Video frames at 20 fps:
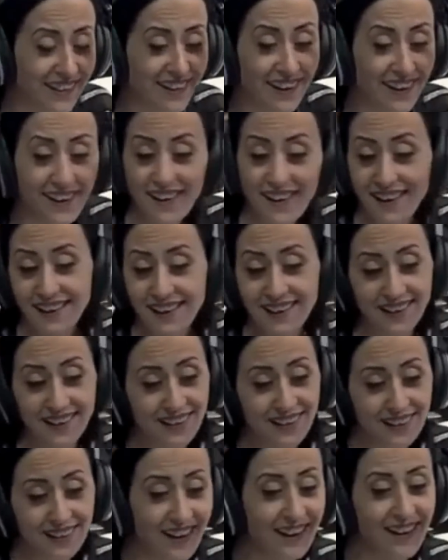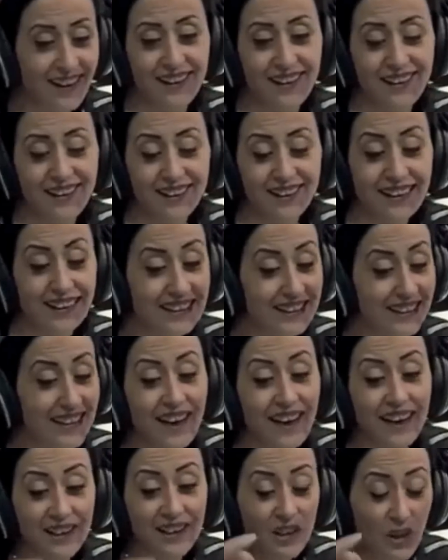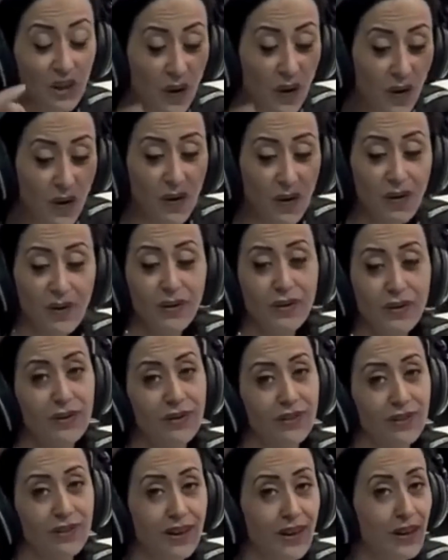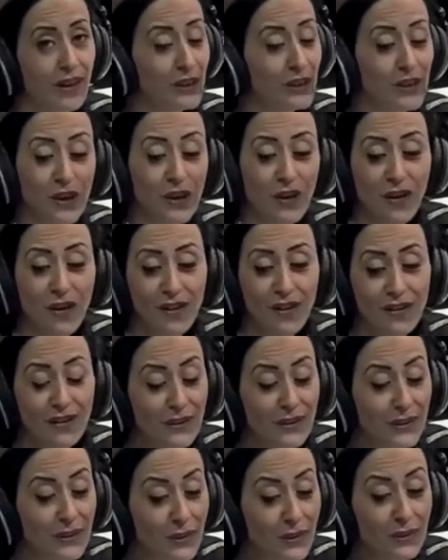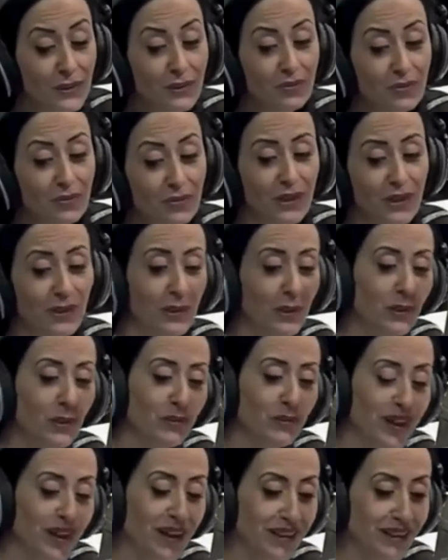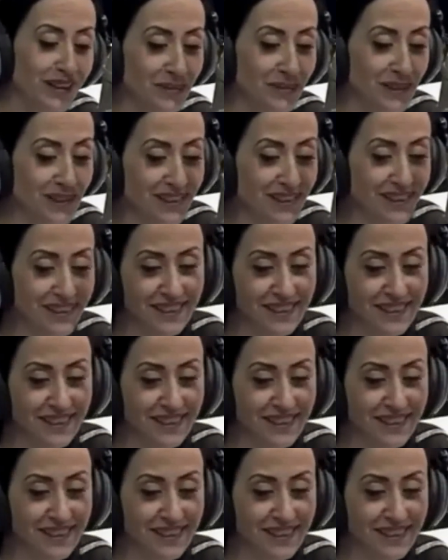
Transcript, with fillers: Ah ah daha çok çok uzun bir yolun var demiş.